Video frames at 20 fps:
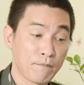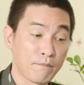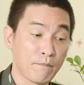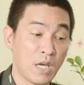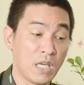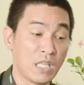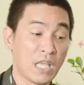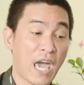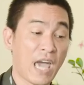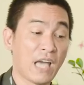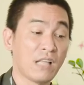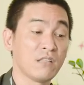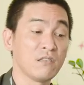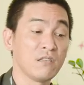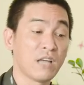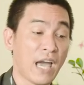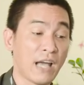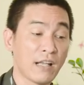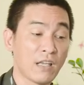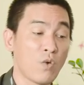bị tháng
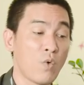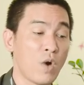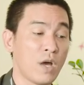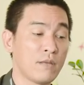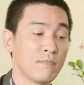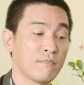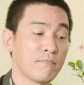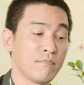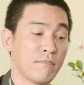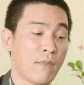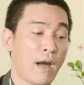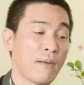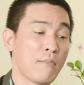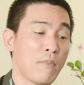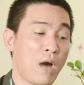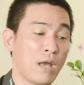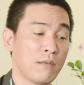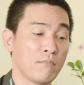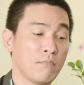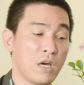tương khắc chứ quên bản
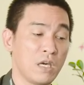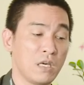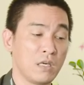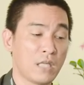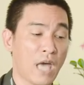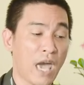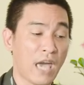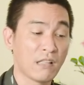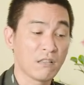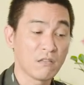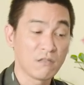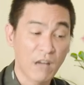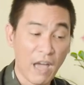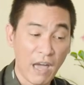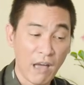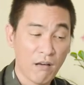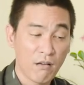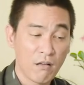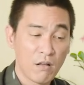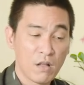mệnh bị tháng tương
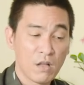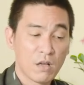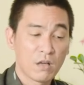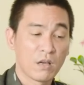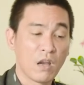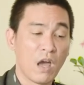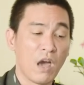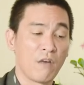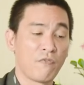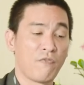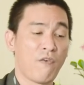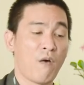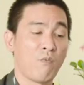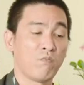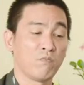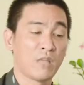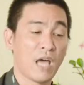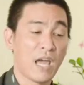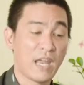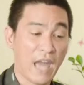khắc đề
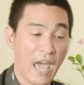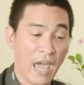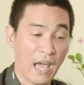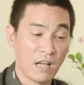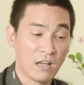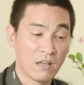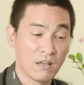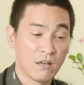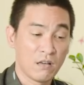phòng tai nạn